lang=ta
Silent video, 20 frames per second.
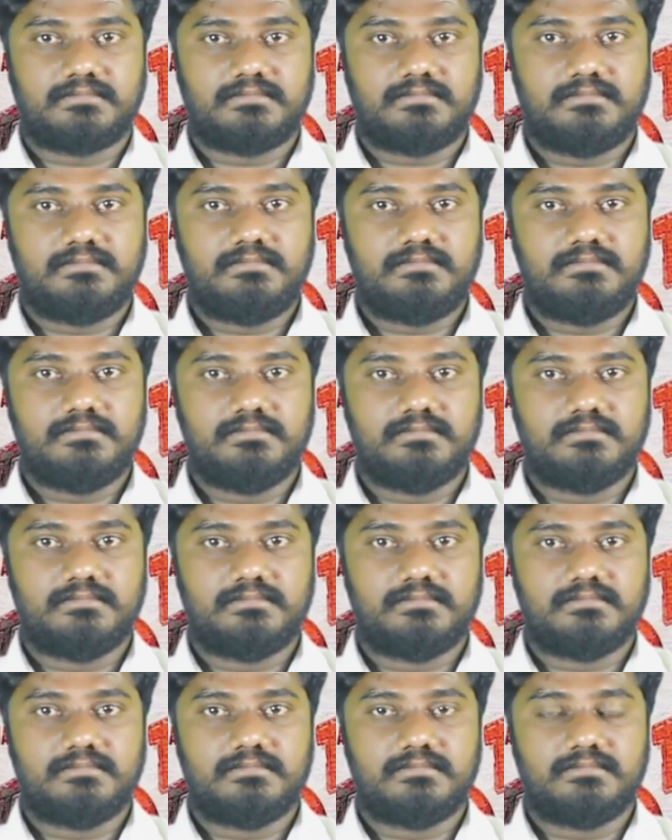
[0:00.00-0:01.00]
ருத்ரதாரணம்
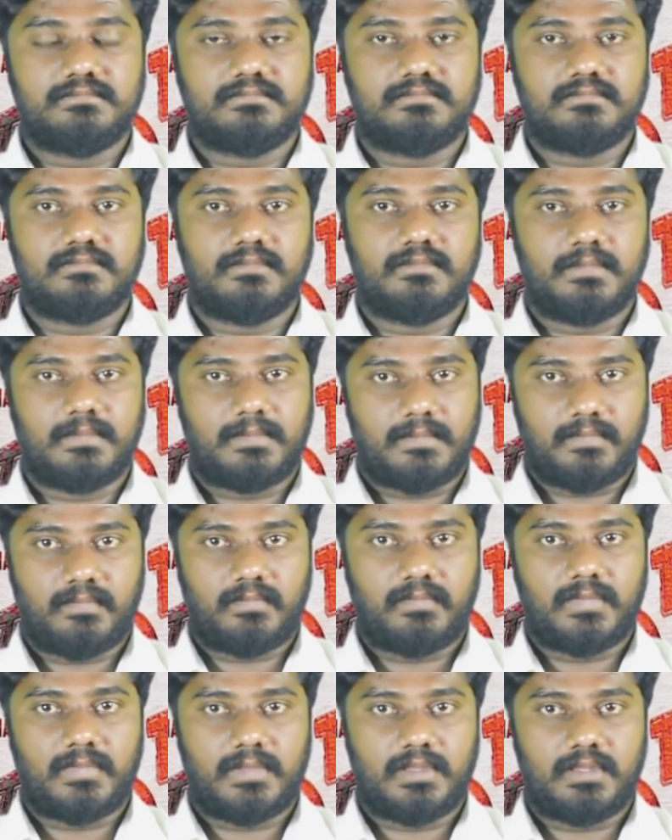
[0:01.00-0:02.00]
ட்ரெய்லர் பார்த்துருப்பீங்க
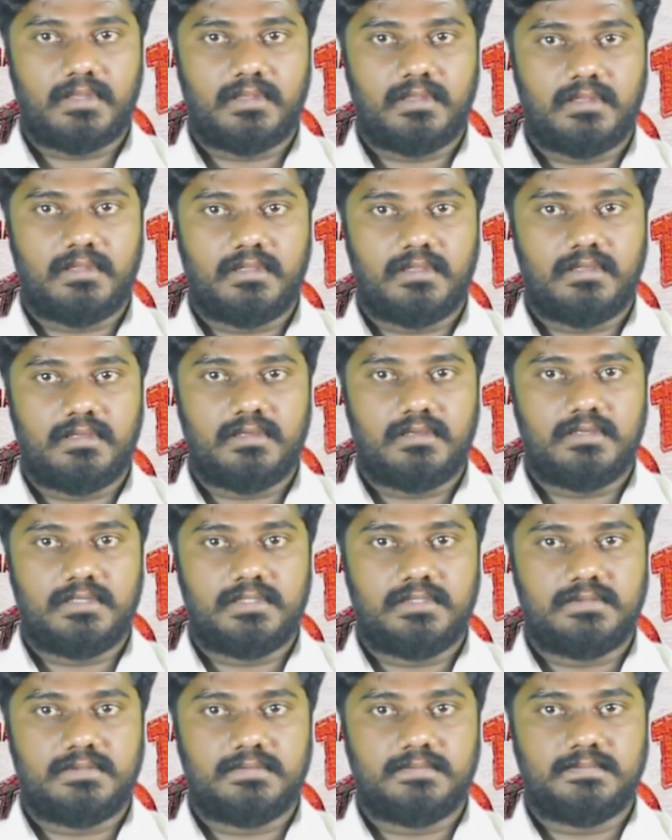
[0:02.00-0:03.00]

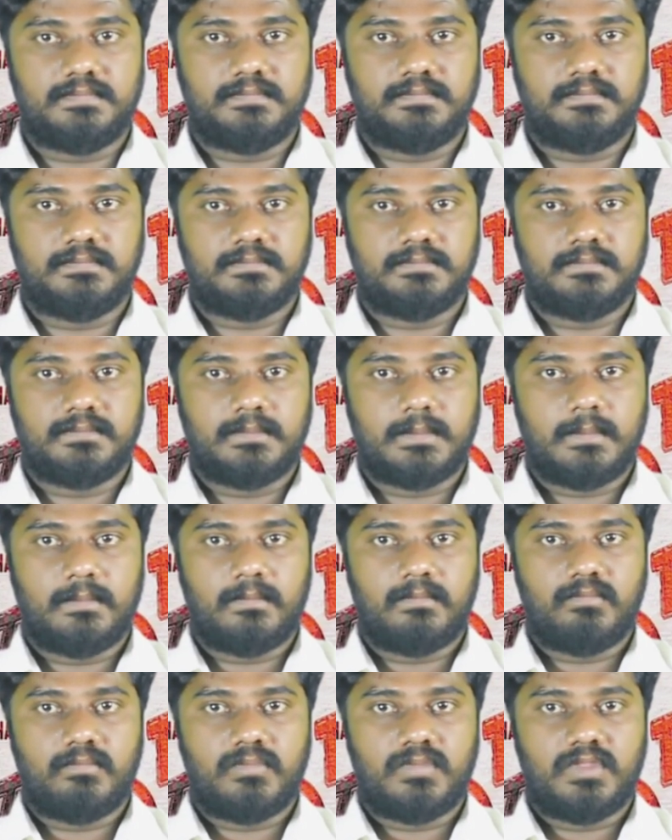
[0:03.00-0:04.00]
ட்ரெய்லர் பற்றி உங்கள் கருத்து
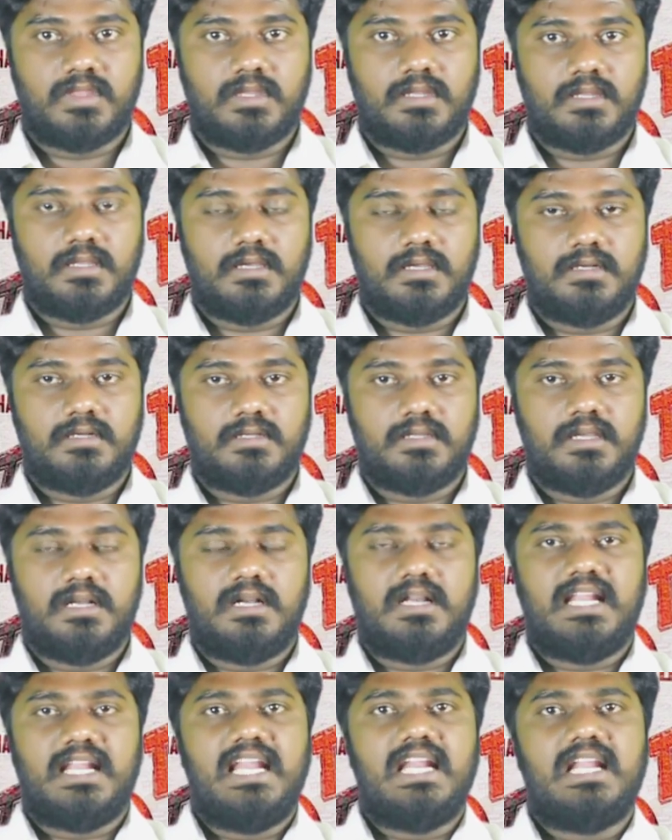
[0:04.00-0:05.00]
என்ன
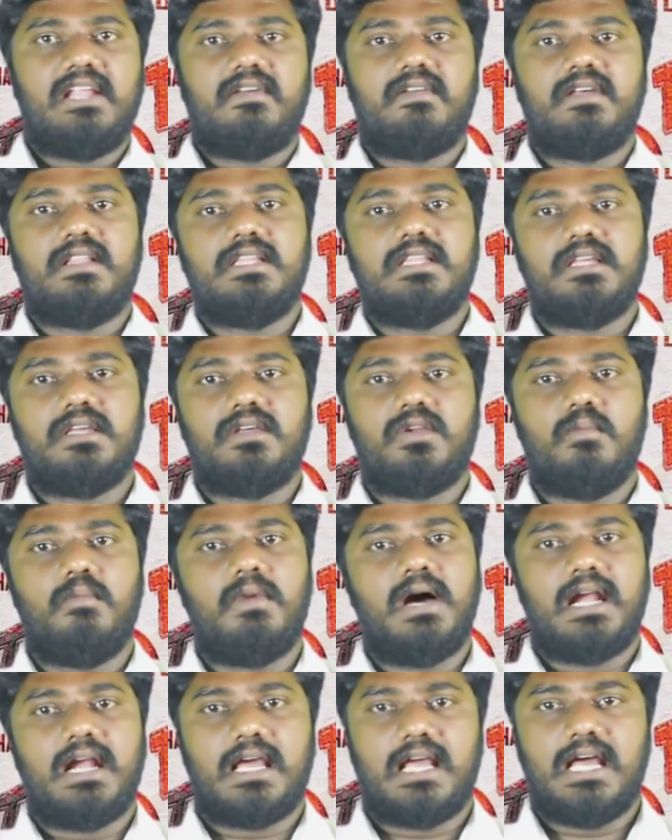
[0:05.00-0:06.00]
ட்ரெயிலில் வந்து
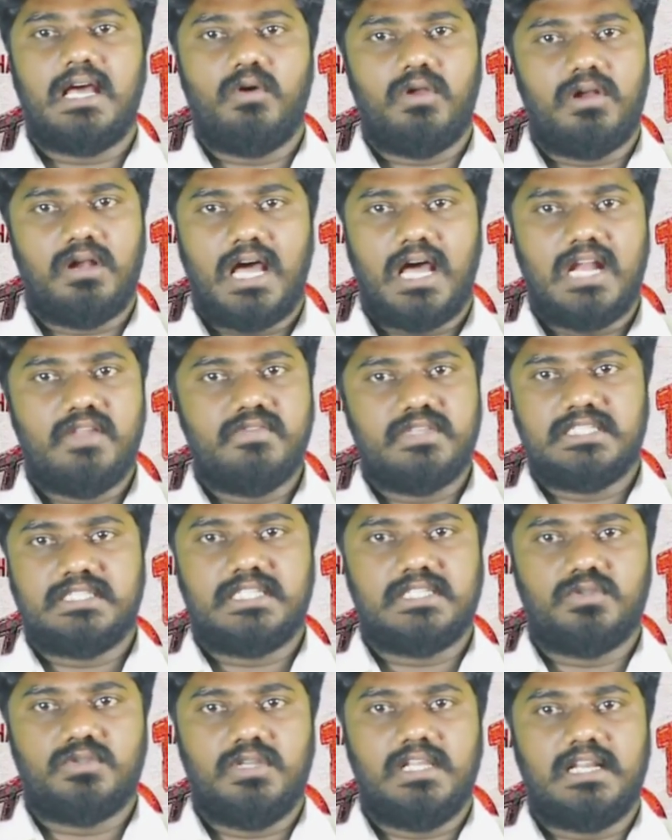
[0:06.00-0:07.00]
ரொம்ப அழகாக ஒரு நாலு
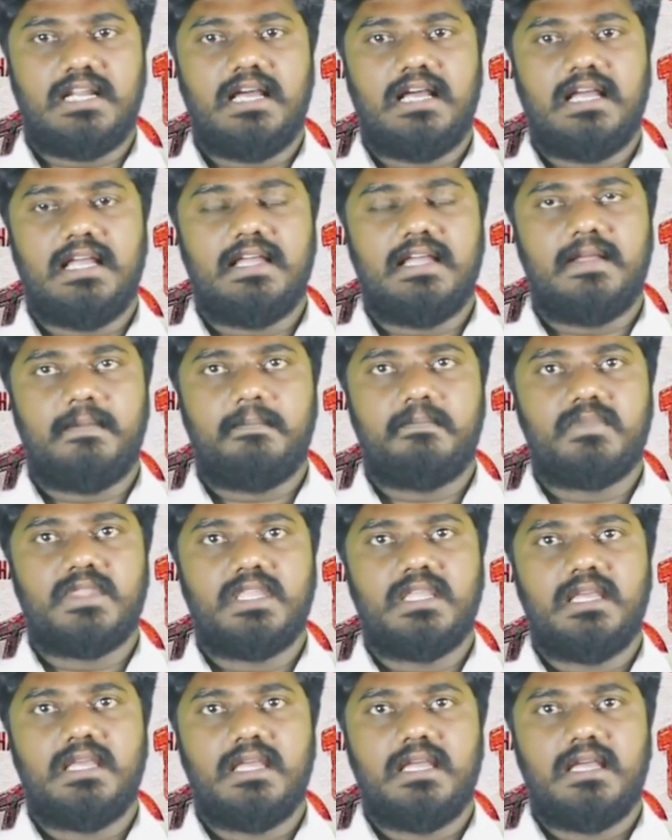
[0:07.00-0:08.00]
விஷயத்த சொல்லியிருக்காங்க
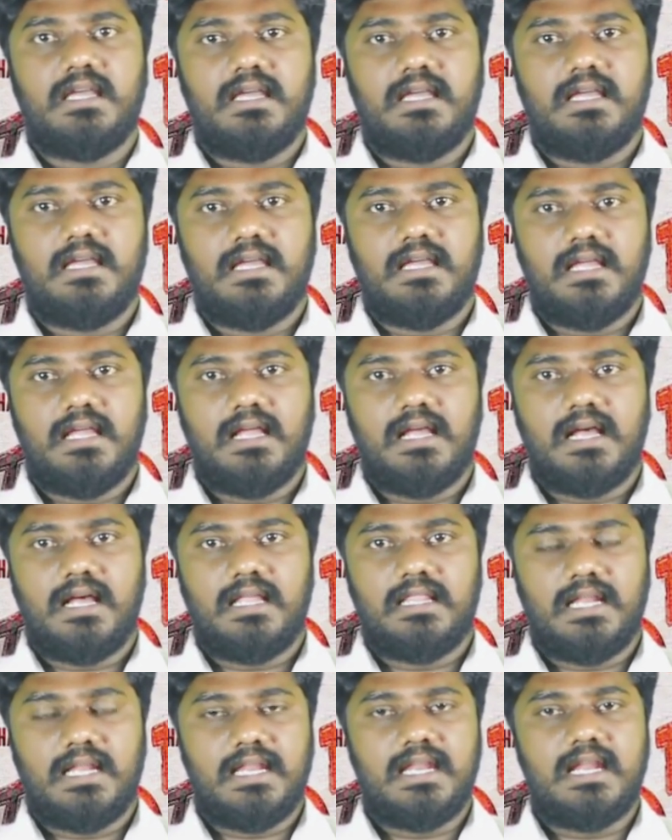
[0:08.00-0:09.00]

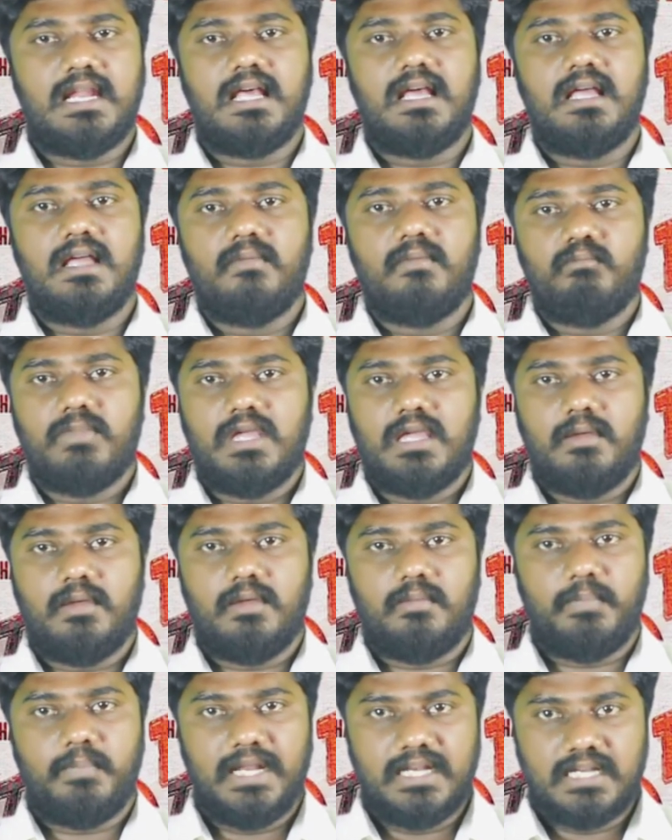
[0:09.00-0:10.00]
அதில் என்னென்னா
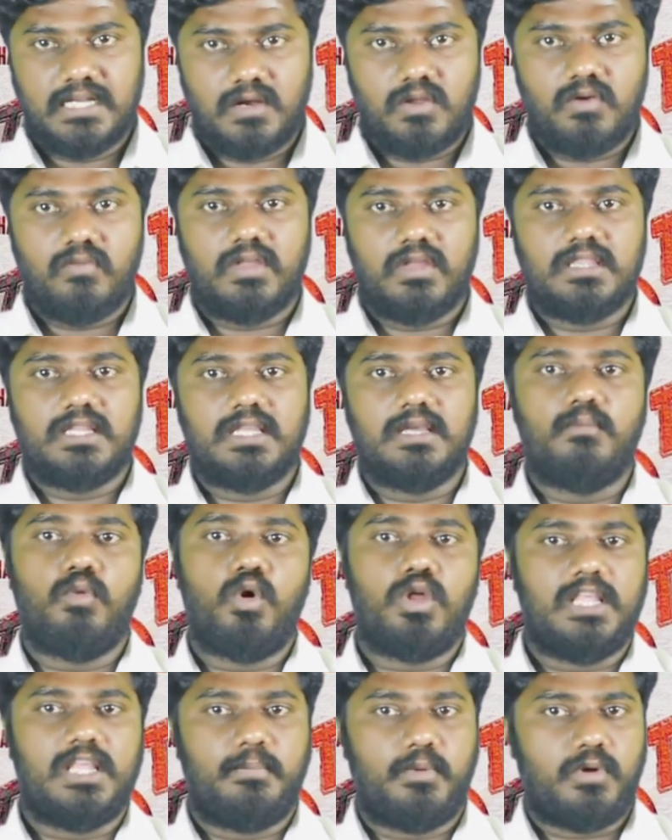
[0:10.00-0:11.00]
பெண்களும் வந்து
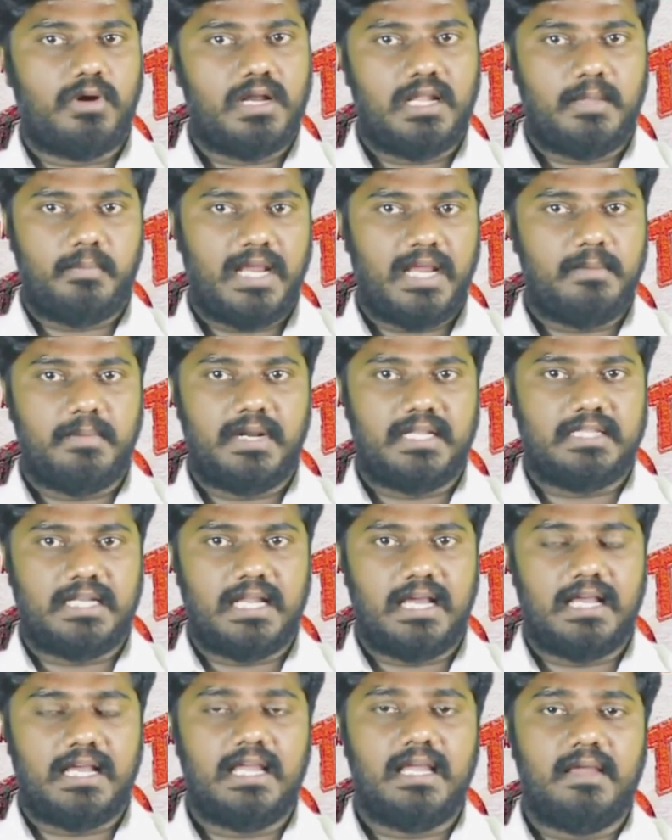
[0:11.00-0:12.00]
போதைப் பொருளை
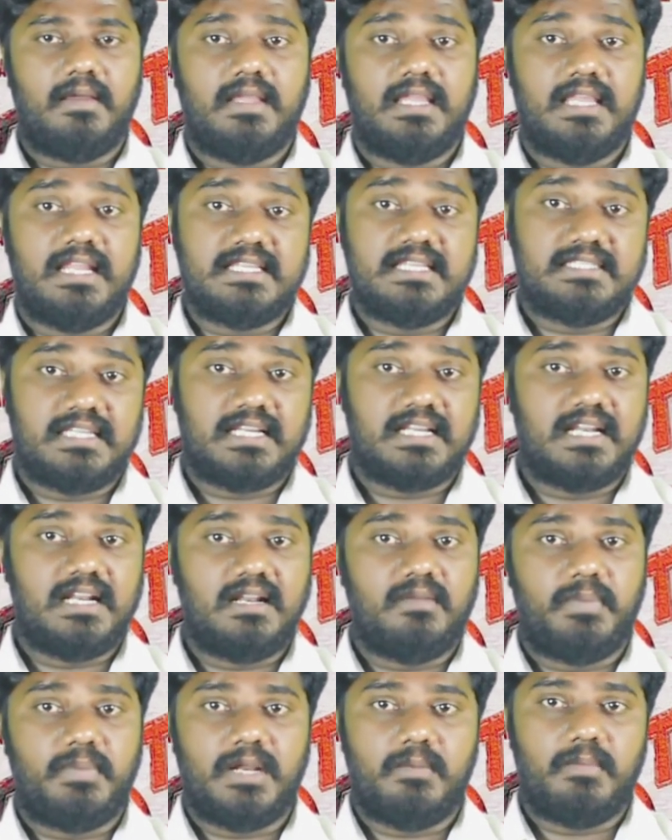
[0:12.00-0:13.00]
பயன்படுத்துகிறாங்க
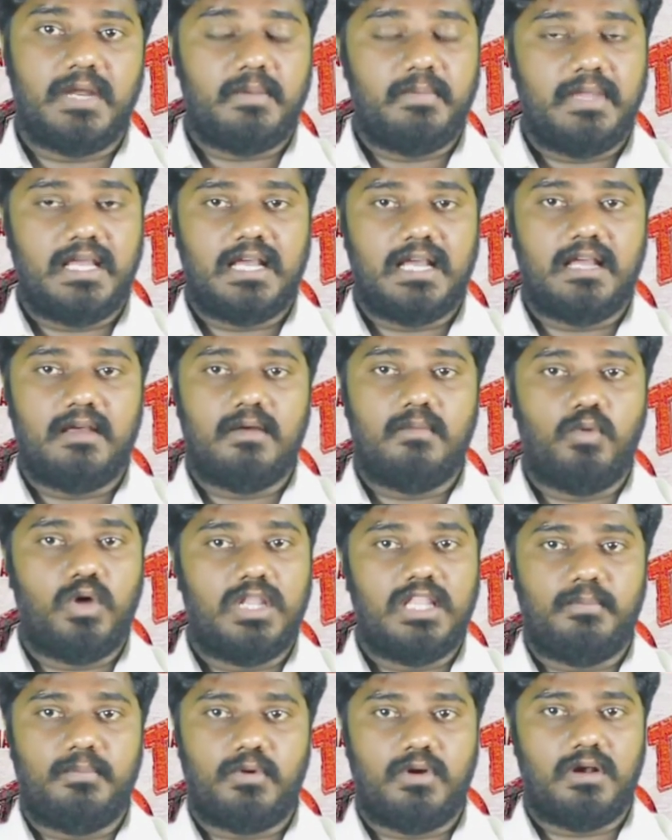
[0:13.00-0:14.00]
இளைஞர்கள் பெரும்பான்மையாக
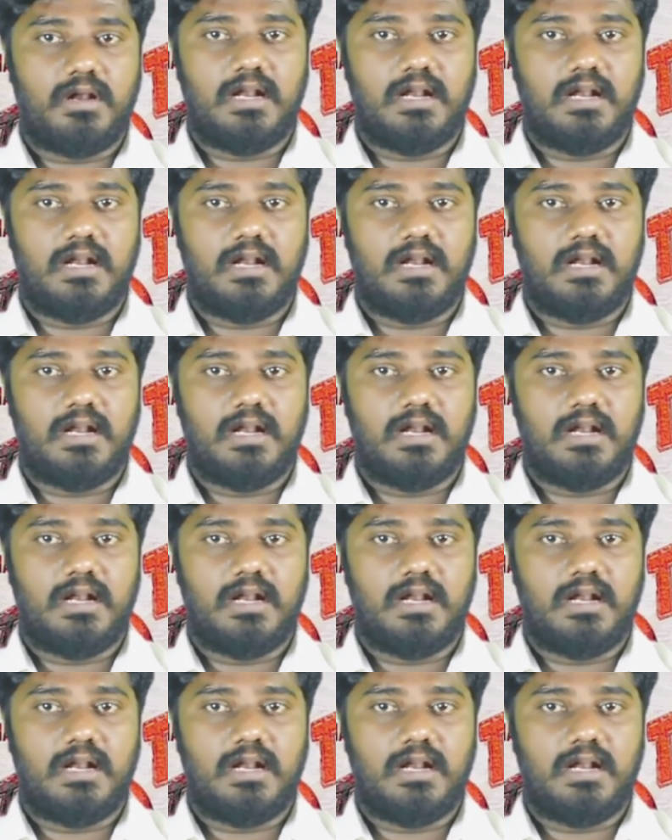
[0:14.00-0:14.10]
போதைப்